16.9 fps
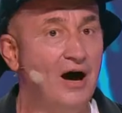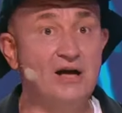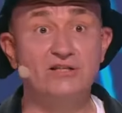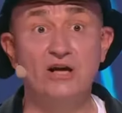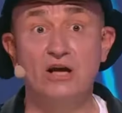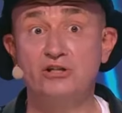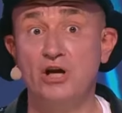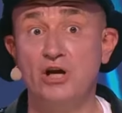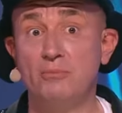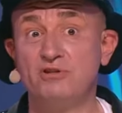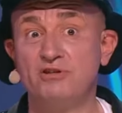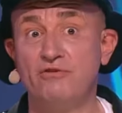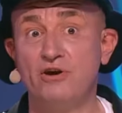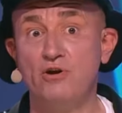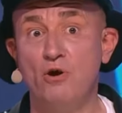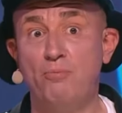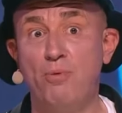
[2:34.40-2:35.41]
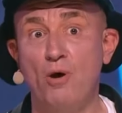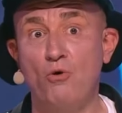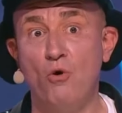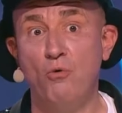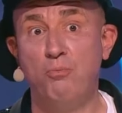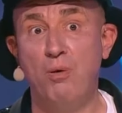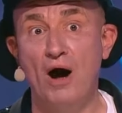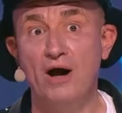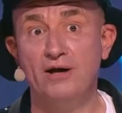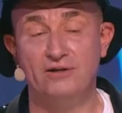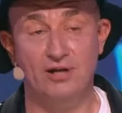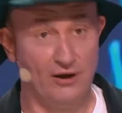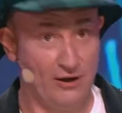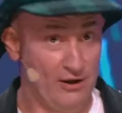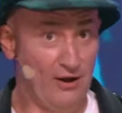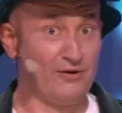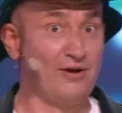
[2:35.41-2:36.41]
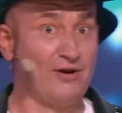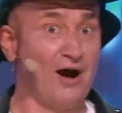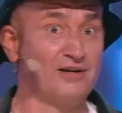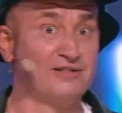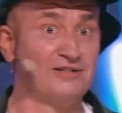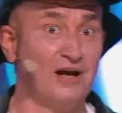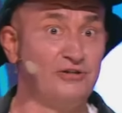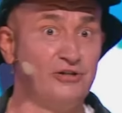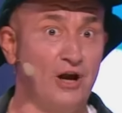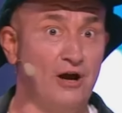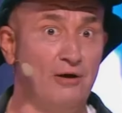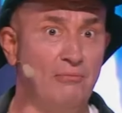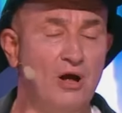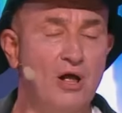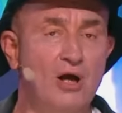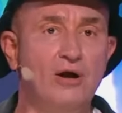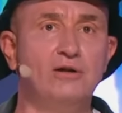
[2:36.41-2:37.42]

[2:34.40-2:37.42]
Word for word: а зачем же вы ее покупаете? Я говорю, как зачем?